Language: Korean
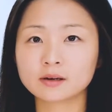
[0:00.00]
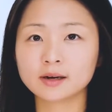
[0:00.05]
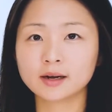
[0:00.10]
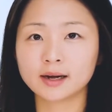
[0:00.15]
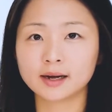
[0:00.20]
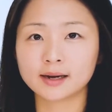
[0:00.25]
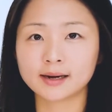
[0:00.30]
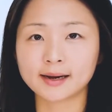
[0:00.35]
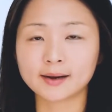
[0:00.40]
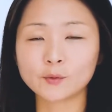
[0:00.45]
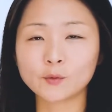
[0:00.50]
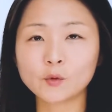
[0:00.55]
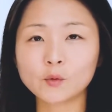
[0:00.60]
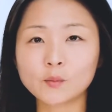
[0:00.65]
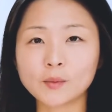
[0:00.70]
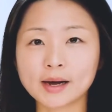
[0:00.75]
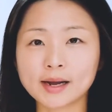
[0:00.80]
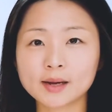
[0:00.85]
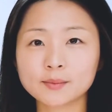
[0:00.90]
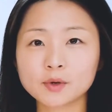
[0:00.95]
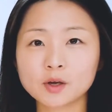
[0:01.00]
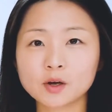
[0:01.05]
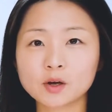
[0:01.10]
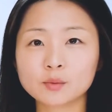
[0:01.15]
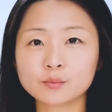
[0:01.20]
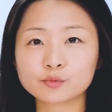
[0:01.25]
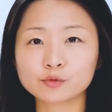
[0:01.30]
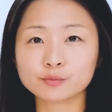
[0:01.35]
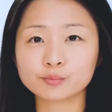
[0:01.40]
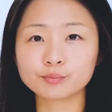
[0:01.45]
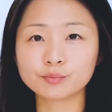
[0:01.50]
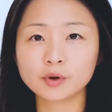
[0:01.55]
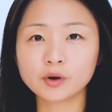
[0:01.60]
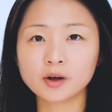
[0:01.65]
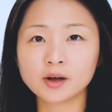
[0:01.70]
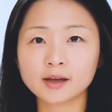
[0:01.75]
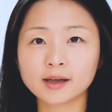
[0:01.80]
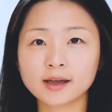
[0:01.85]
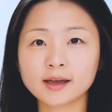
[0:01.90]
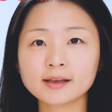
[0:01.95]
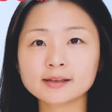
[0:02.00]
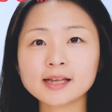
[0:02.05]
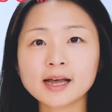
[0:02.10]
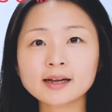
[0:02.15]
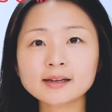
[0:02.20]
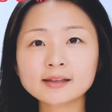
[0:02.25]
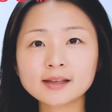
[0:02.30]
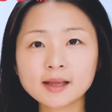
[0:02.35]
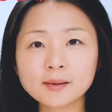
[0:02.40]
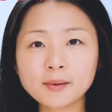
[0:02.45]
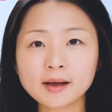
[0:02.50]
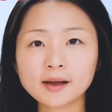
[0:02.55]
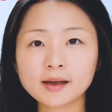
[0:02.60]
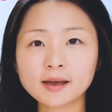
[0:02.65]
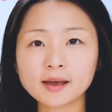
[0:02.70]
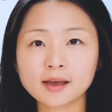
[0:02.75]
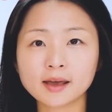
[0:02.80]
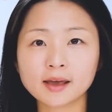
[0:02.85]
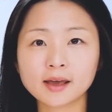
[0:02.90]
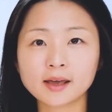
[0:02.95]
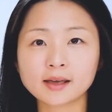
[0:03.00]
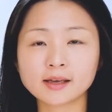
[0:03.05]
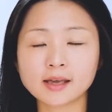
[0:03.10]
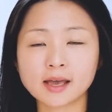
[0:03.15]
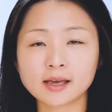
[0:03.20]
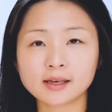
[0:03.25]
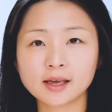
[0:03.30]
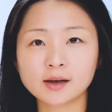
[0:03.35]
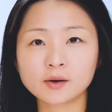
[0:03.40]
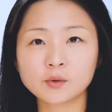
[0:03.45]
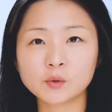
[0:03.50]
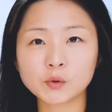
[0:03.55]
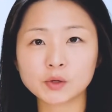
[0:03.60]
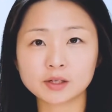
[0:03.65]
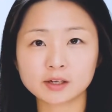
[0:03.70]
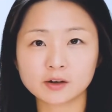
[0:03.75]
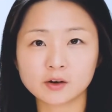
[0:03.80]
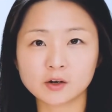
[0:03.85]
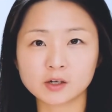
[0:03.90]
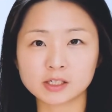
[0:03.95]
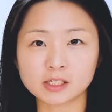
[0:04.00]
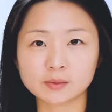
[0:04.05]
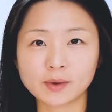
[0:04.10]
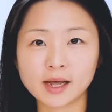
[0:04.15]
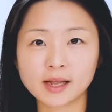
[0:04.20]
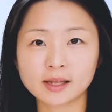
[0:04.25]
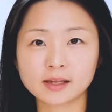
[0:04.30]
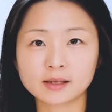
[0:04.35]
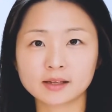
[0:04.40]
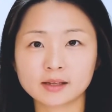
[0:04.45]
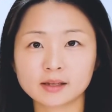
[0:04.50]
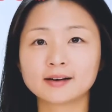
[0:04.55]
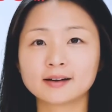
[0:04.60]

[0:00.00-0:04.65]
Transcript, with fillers: 라고 말하면 분명하게 상대방에게 얘기하고 있는 거지만